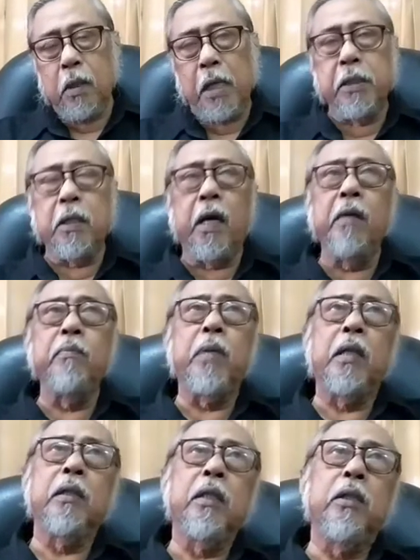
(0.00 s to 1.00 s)
Estetika
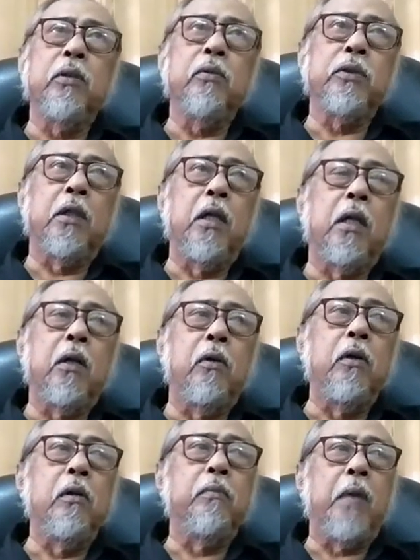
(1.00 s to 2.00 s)
empati itu
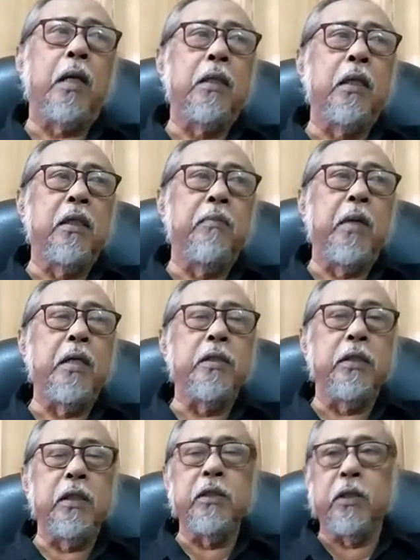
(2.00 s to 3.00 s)
cenderung pada
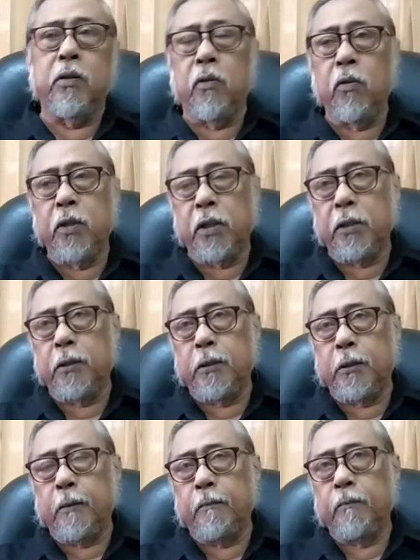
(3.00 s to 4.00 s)
dimensi psikologis.
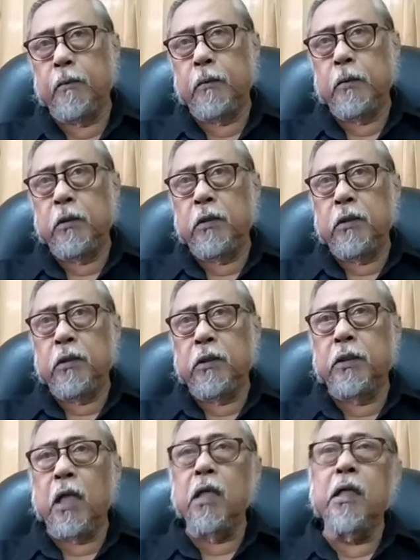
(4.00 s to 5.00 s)

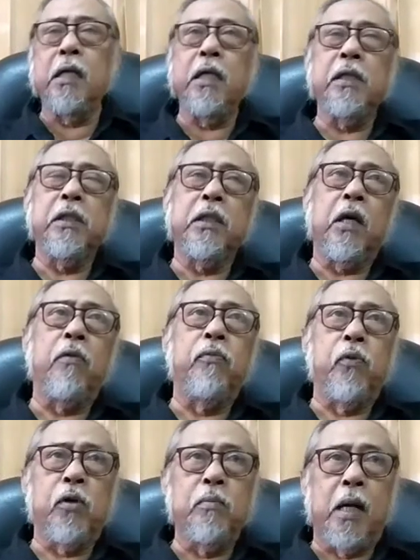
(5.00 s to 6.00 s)
Sedangkan estetika
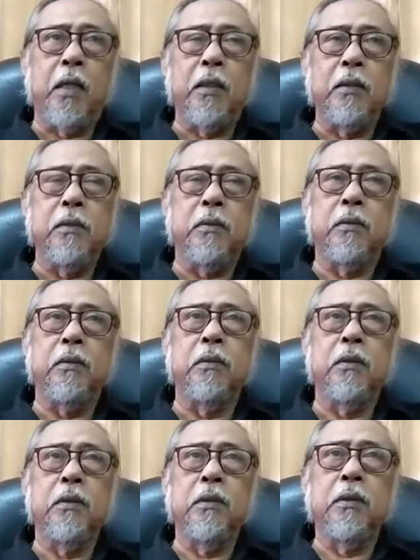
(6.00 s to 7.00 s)
formal
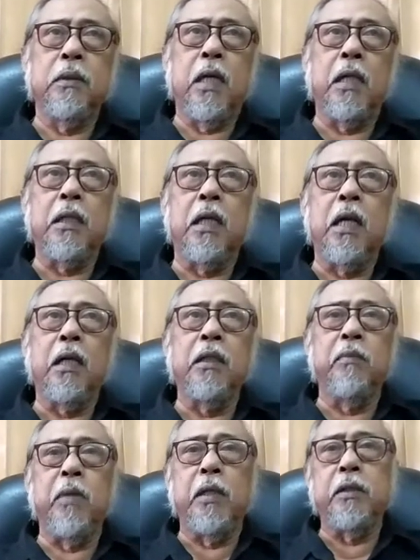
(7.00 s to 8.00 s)
adalah
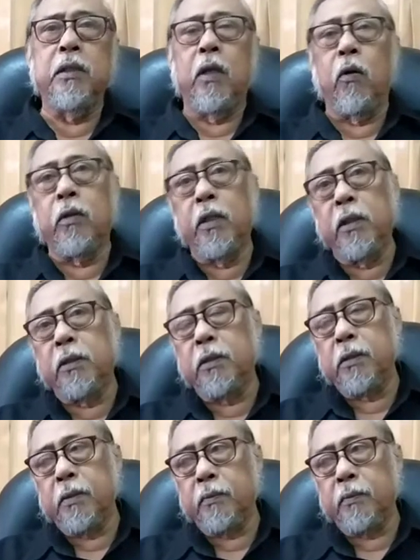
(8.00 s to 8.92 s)
dimensi logis.